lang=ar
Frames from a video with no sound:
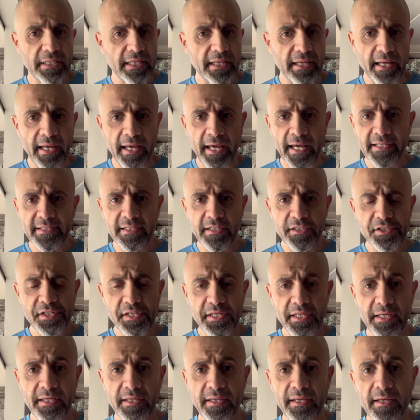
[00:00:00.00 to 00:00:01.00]
هيدا
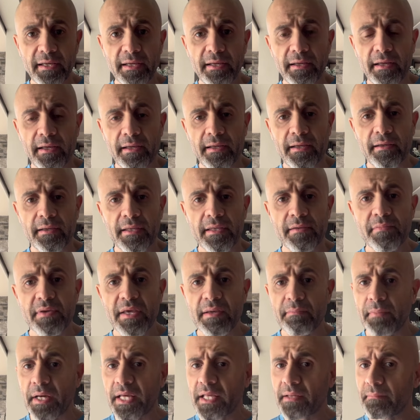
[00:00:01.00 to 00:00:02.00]
شيء آه، يمكن
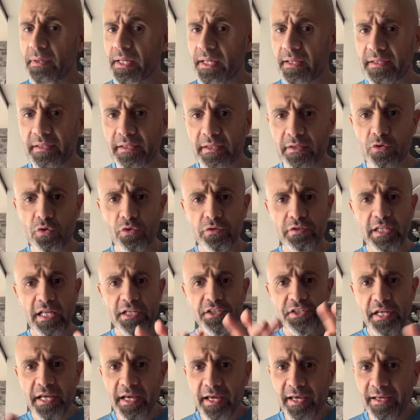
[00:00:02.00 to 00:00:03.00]
ما يكون
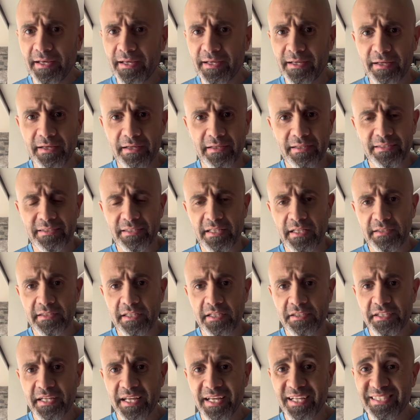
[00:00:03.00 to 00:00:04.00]
نجاح
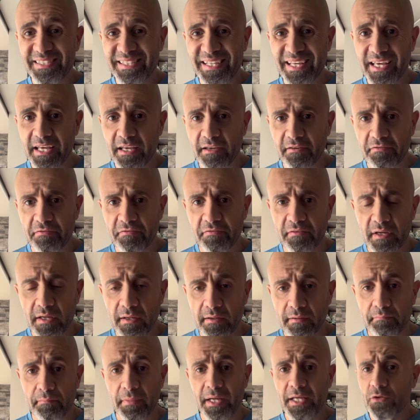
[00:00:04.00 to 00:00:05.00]
نجاح زائف
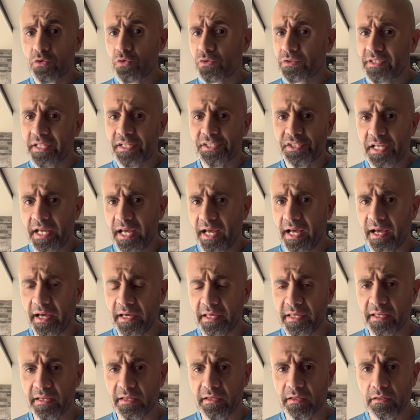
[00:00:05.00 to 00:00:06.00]
ما يكون نجاح
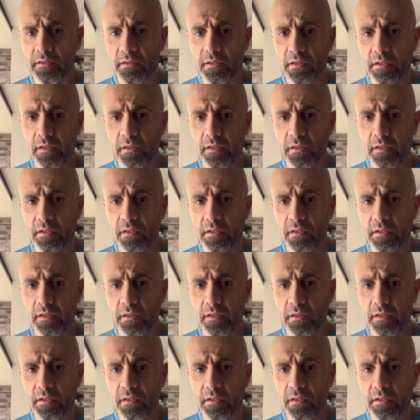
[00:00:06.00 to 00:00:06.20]
حقيقي